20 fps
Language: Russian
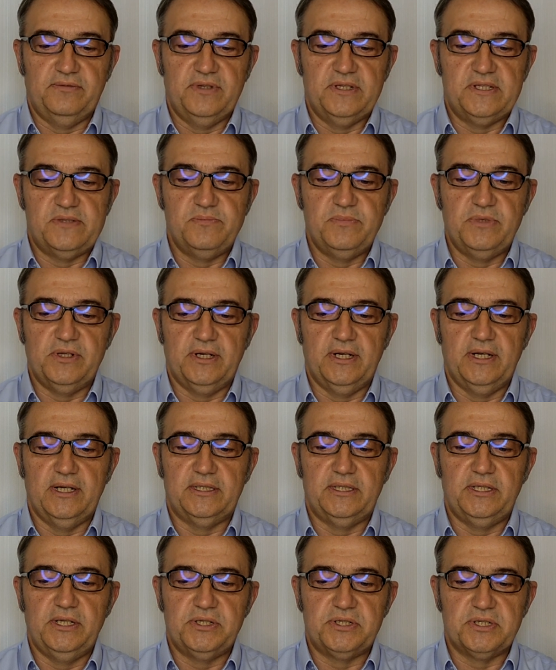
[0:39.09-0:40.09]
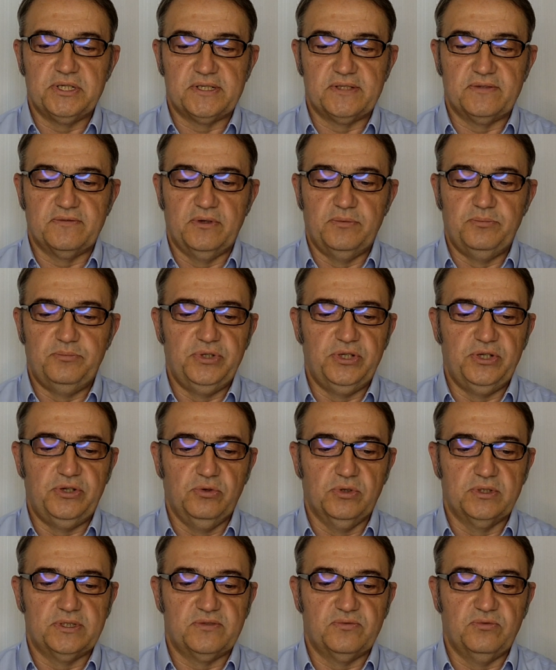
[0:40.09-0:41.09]
Весь мир электричества
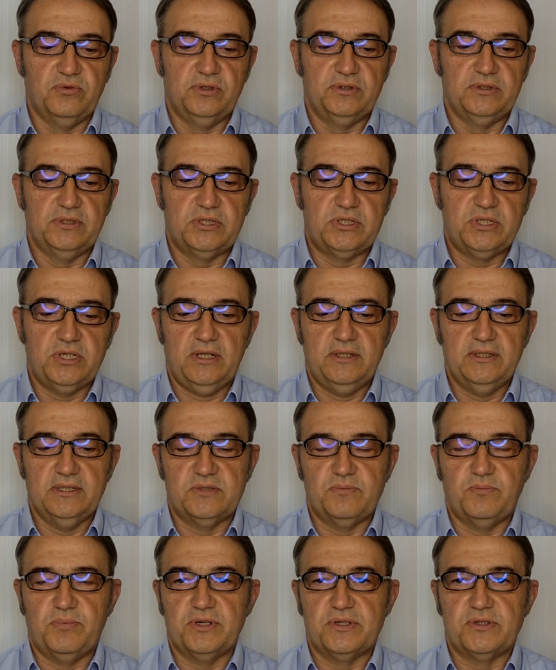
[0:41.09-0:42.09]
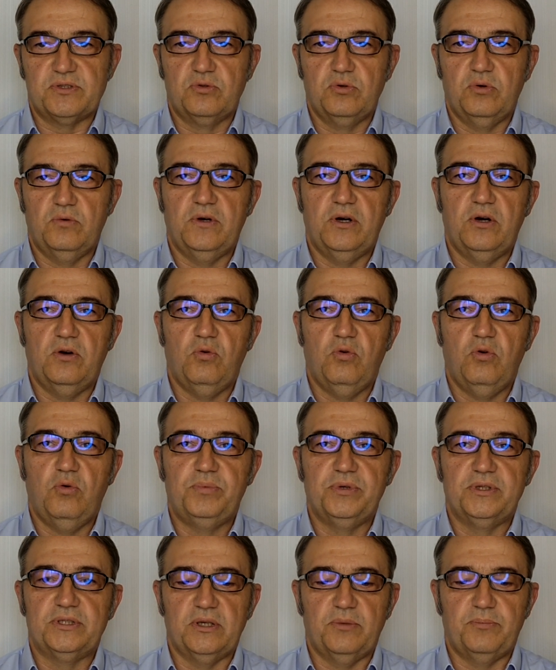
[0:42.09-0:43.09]
берет свое начало с простого
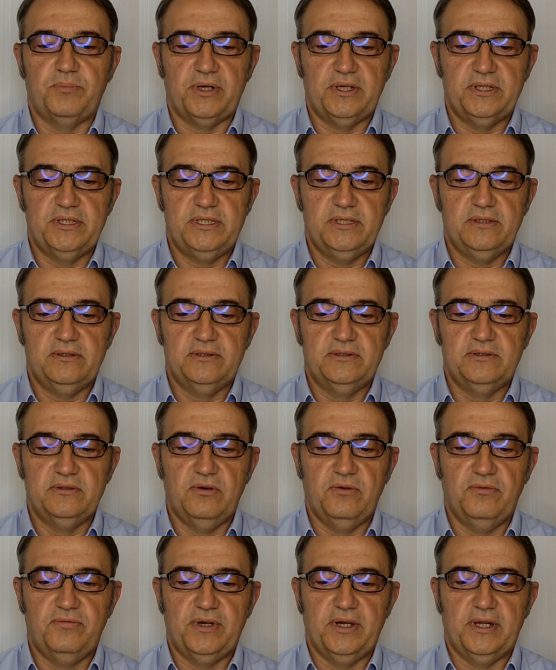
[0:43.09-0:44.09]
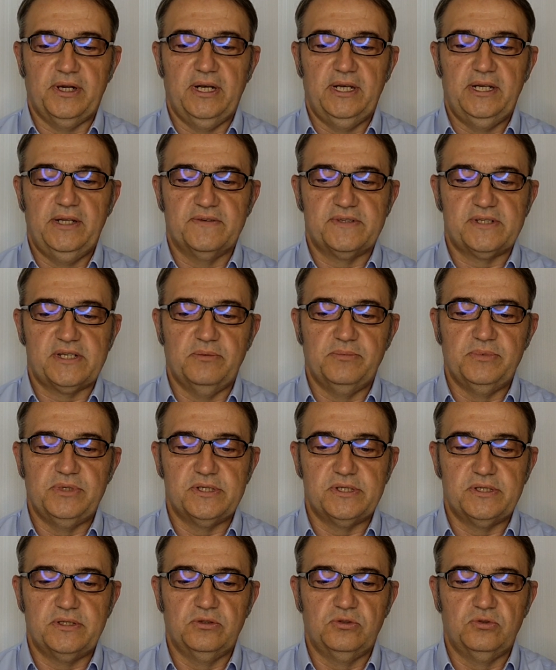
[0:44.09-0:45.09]
опыта, проделанного в Королевском
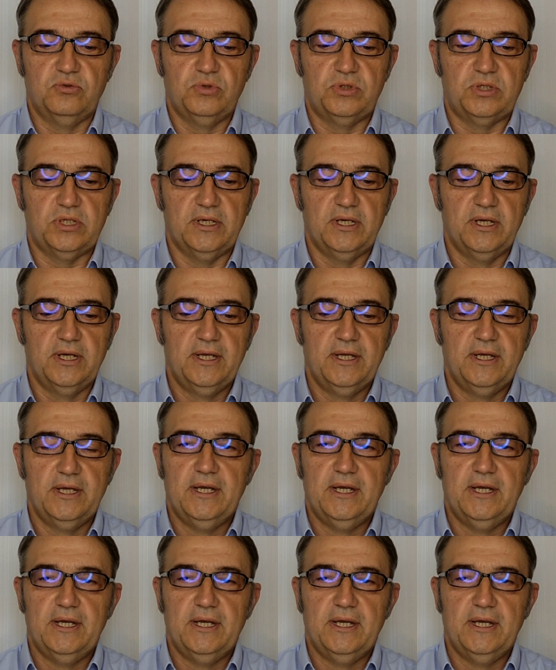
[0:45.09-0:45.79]
институте